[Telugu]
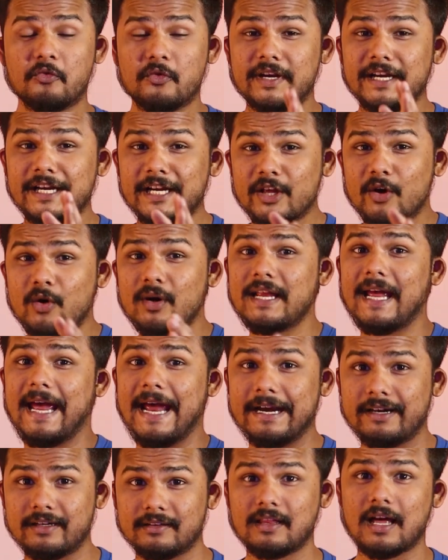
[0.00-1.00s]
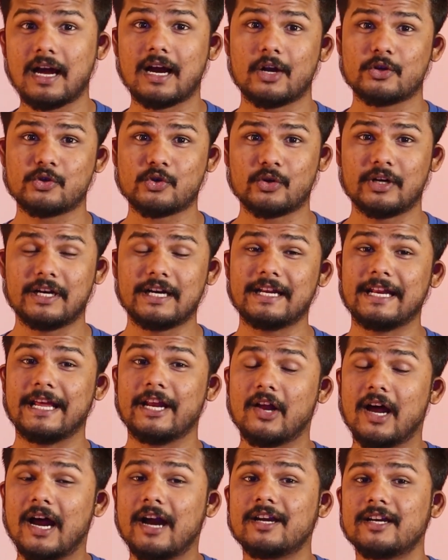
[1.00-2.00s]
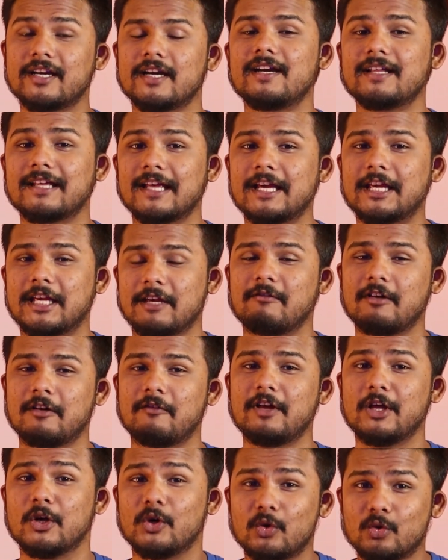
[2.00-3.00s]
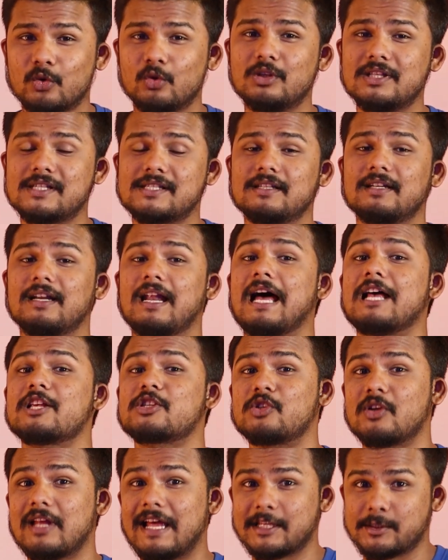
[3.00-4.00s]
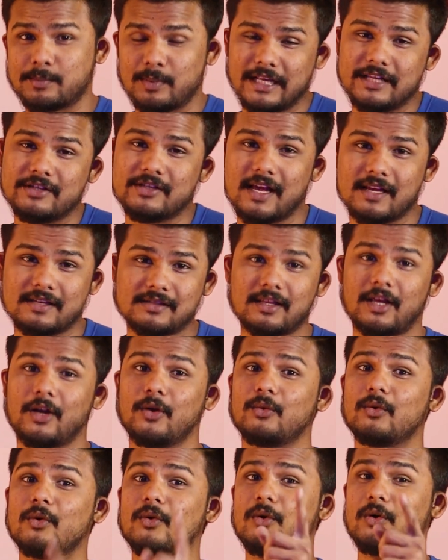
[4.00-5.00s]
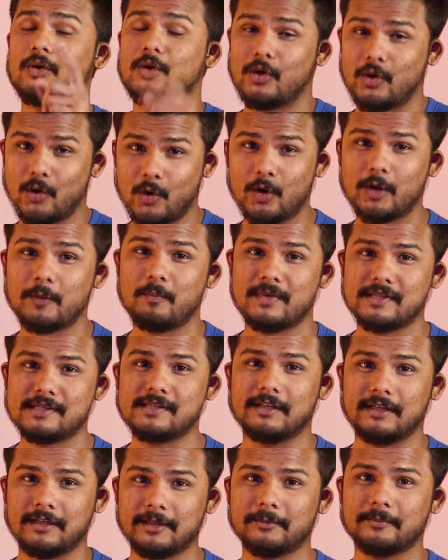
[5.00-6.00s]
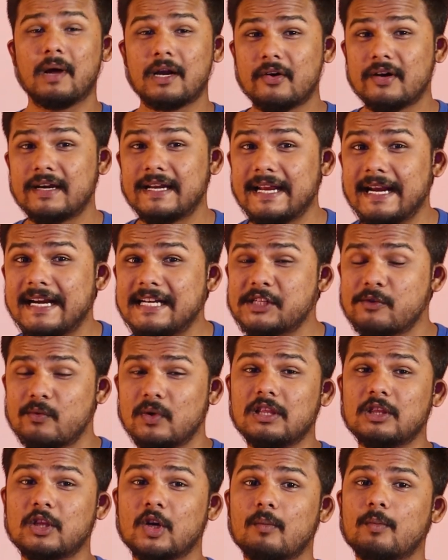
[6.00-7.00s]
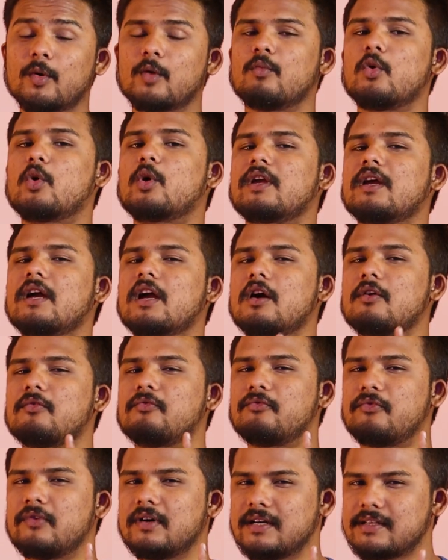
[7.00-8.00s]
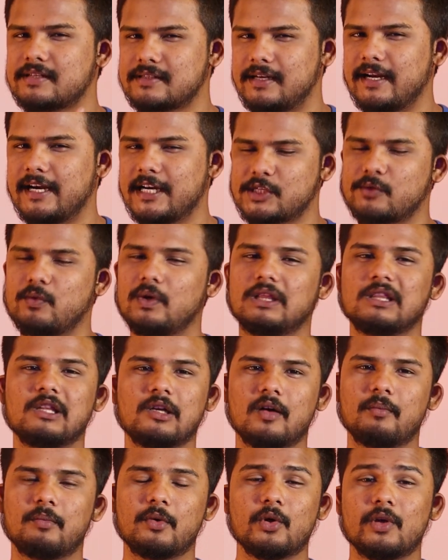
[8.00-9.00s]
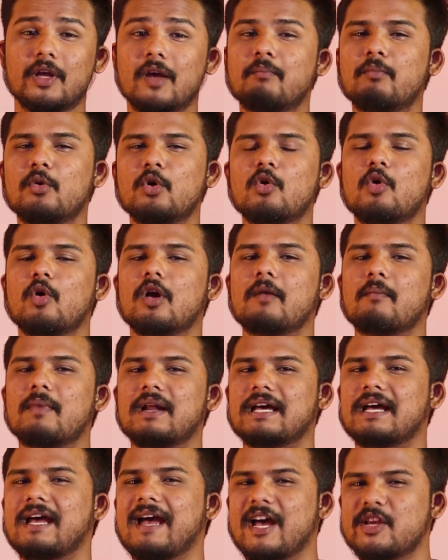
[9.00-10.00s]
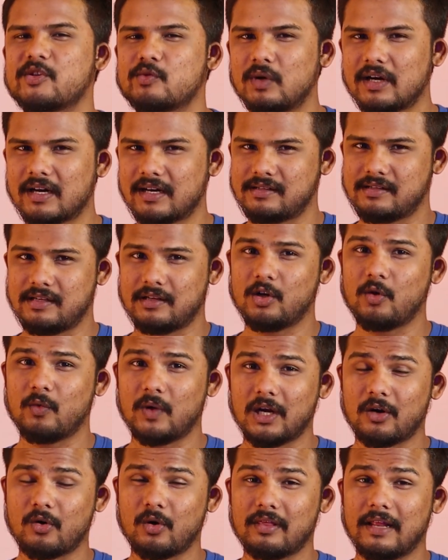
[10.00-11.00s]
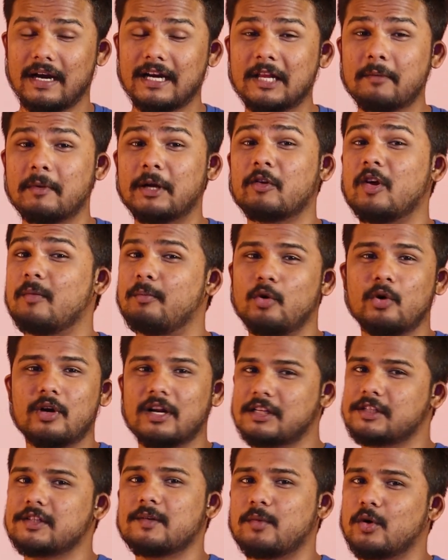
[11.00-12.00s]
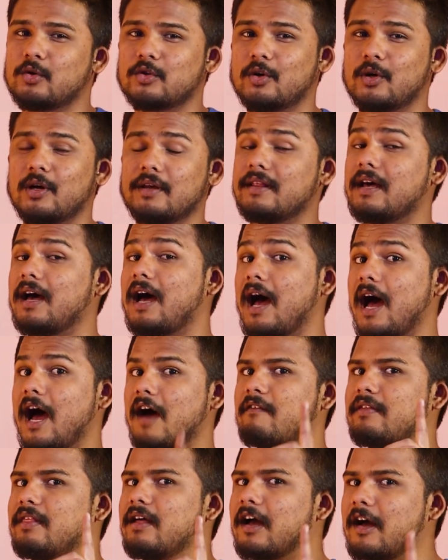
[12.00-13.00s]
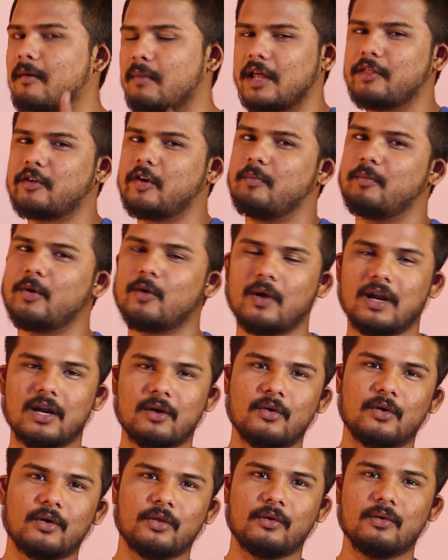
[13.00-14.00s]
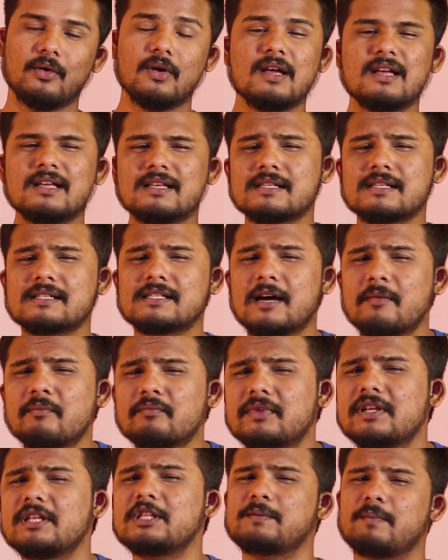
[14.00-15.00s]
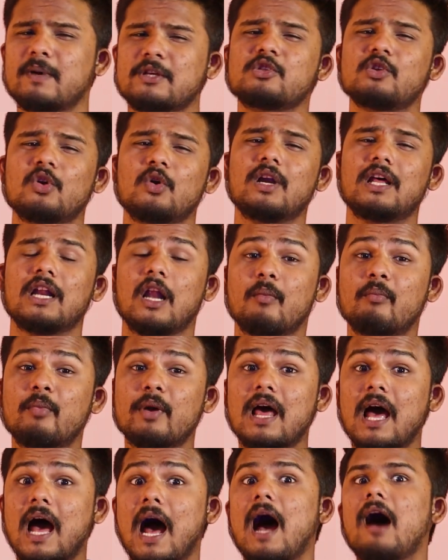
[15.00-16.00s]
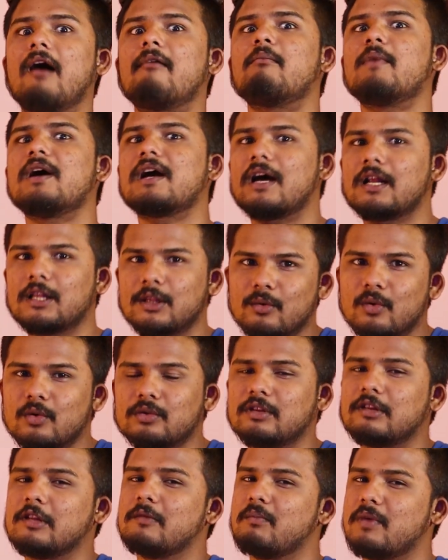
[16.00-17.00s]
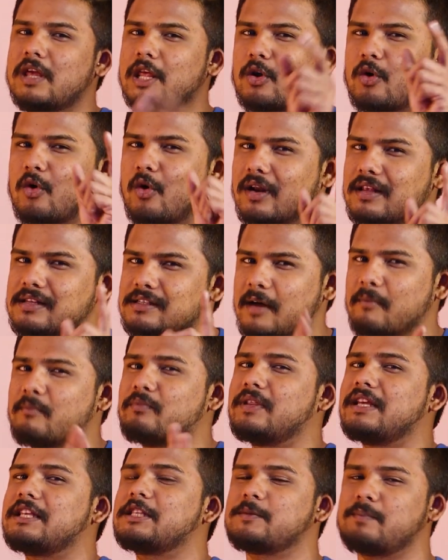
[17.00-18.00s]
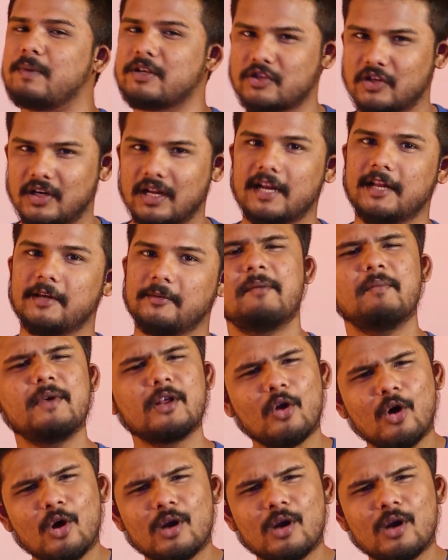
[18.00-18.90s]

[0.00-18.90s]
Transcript: వీడియోని ఎండ్ దాకా చూడండి నేను హండ్రెడ్కే గివ్ అవే రూల్స్ లాస్ట్లో ఎక్స్ప్లెయిన్ చేస్తాను డోంట్ మిస్ ఇట్ మనం డేట్స్కి వెళ్తున్నప్పుడు ముఖ్యంగా ఫస్ట్ డేట్స్కి వెళ్తున్నప్పుడు ఎప్పుడు కూడా మన క్యాజువల్ డ్రెస్సింగ్లో వెళ్ళకూడదు అంటే మనం ఎప్పుడు డ్రెస్అప్ అవుతాం కదా ఆ విధంగా మాత్రం ఎప్పుడు వెళ్ళకూడదు సంథింగ్ స్పెషల్ ఉండాలి అప్పుడే ఆ అమ్మాయికి అర్థమవుతుంది మీరు కూడా సంథింగ్ స్పెషల్ అని అండ్ మీరు